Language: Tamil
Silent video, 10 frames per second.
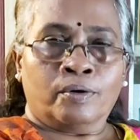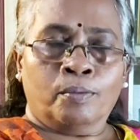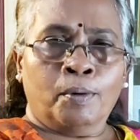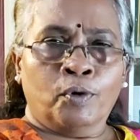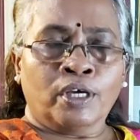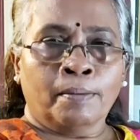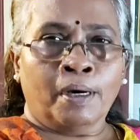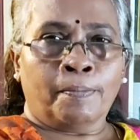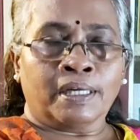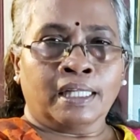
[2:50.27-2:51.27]
ரொம்ப
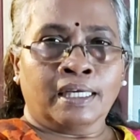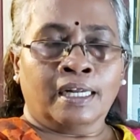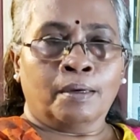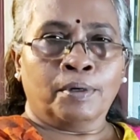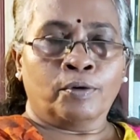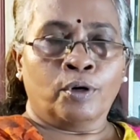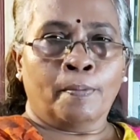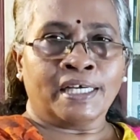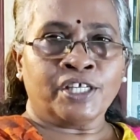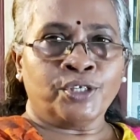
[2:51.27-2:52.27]
முக்கியமாக பார்த்தீங்கன்னா நமக்கு ஒரு
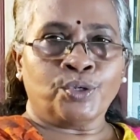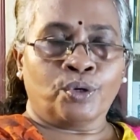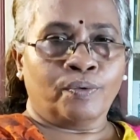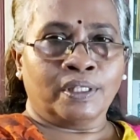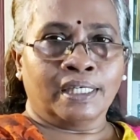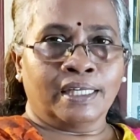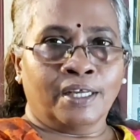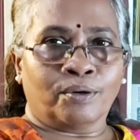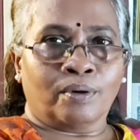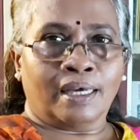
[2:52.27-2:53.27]
மெசேஜ் டோன் வந்துக்கிட்டே
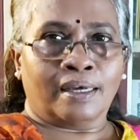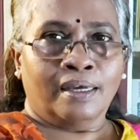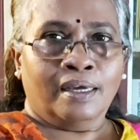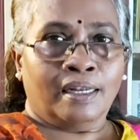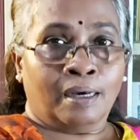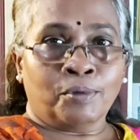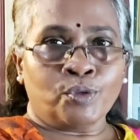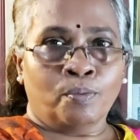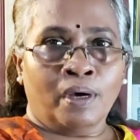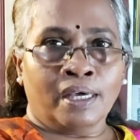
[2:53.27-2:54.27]
இருக்கும்ல நாம்
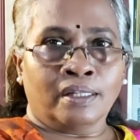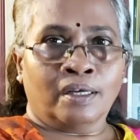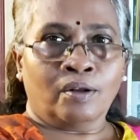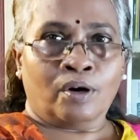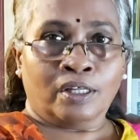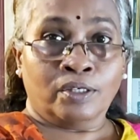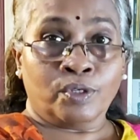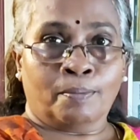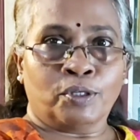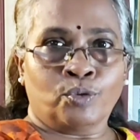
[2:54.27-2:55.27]
சும்மா இருந்தாலும் அது
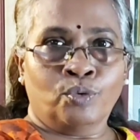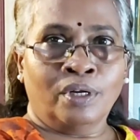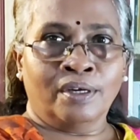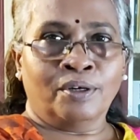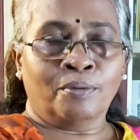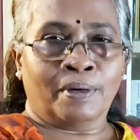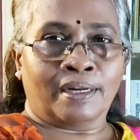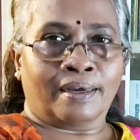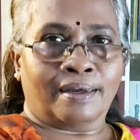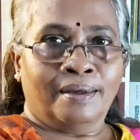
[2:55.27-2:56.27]
நம்மளை சுண்டி இழுக்கும்
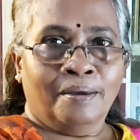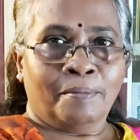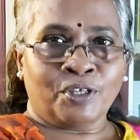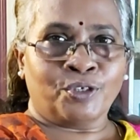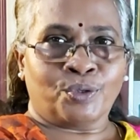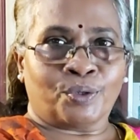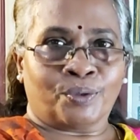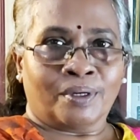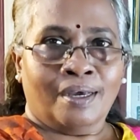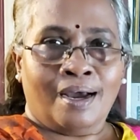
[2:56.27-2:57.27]
பாருங்கள் மெசேஜ்
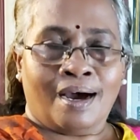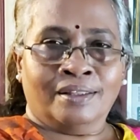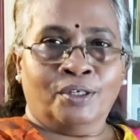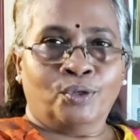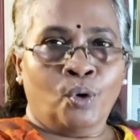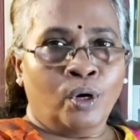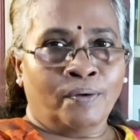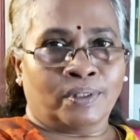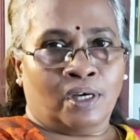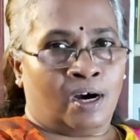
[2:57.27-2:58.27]
டோன் அந்த டோனை
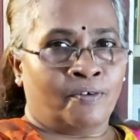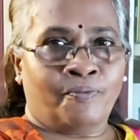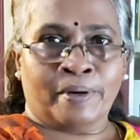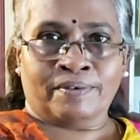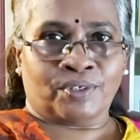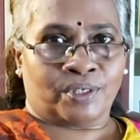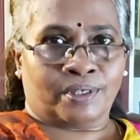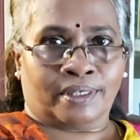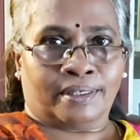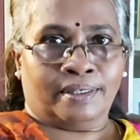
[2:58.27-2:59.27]
வந்து ஆஃப் பண்ணி
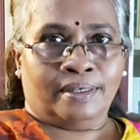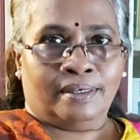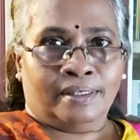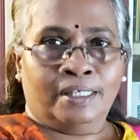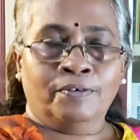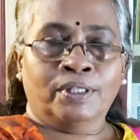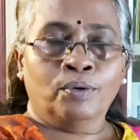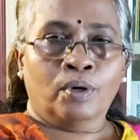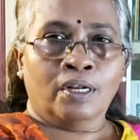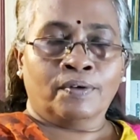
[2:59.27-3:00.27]
வச்சுடுங்க இது வந்து
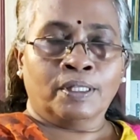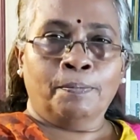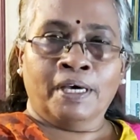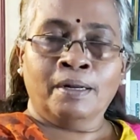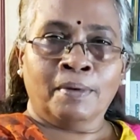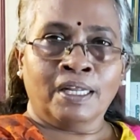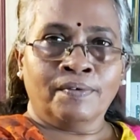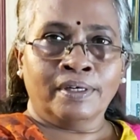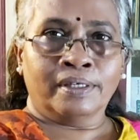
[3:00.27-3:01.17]
உங்களை வந்து பெருமளவு